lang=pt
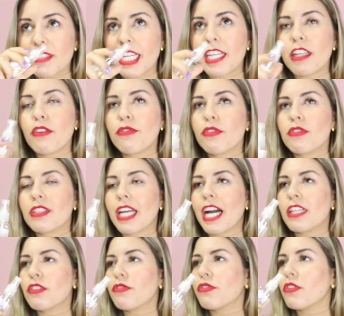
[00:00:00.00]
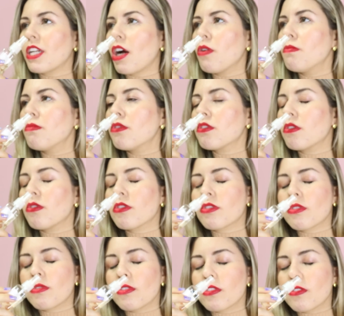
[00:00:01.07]
ele é um frutado floral muito
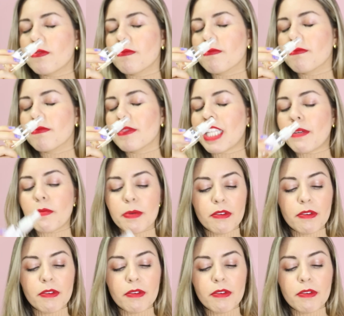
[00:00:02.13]
gostoso, sabe?